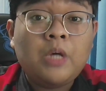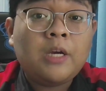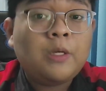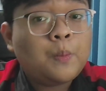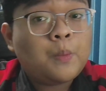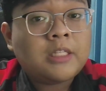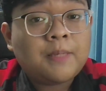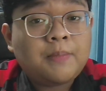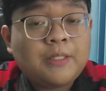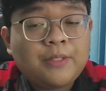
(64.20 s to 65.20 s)
grup
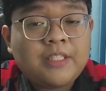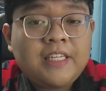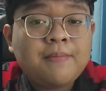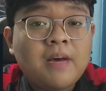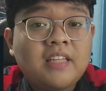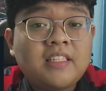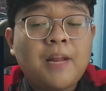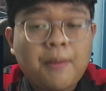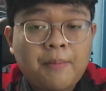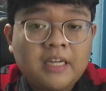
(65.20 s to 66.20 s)
WhatsApp diskusi, bareng dan
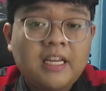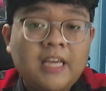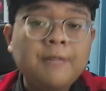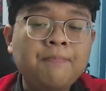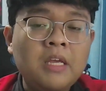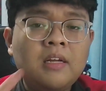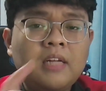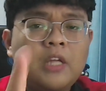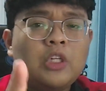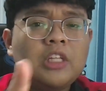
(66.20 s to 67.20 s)
member yang lain.
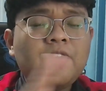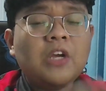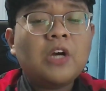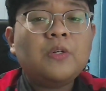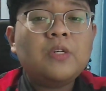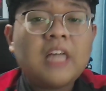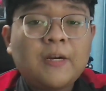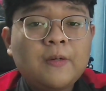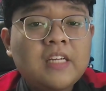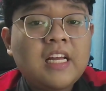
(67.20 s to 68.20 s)
Dan ikut review akun,
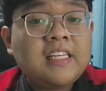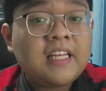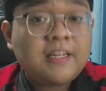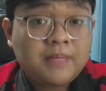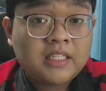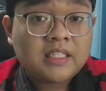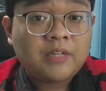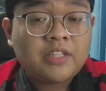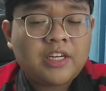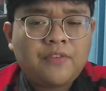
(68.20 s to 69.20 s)
akun kalian bisa
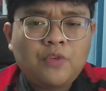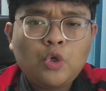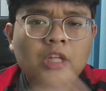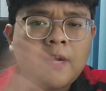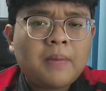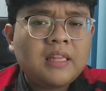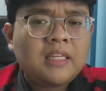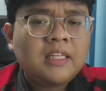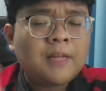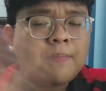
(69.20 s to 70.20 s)
langsung review tanpa
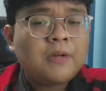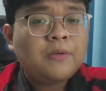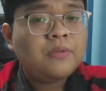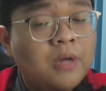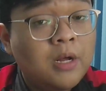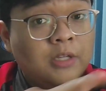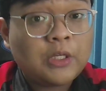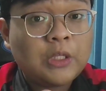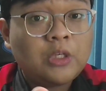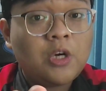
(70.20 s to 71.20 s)
antri, tanpa nunggu.
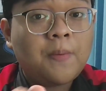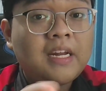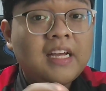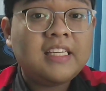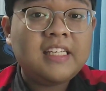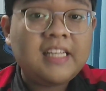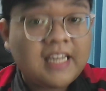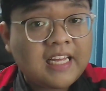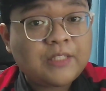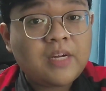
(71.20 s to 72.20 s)
So tunggu apa lagi?
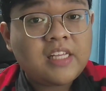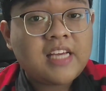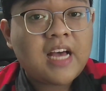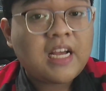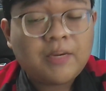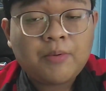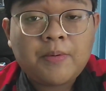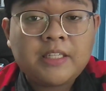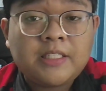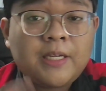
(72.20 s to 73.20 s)
Langsung aja gemar
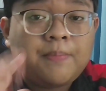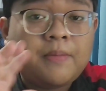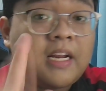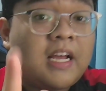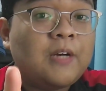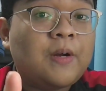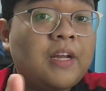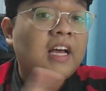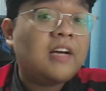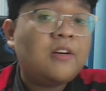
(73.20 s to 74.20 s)
bersih Drakor
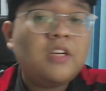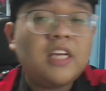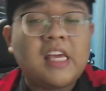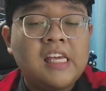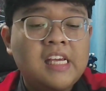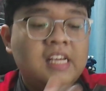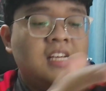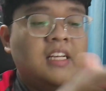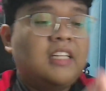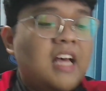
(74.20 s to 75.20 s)
ya. Oke. Okay.
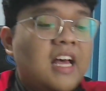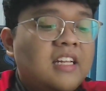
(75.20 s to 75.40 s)
Dan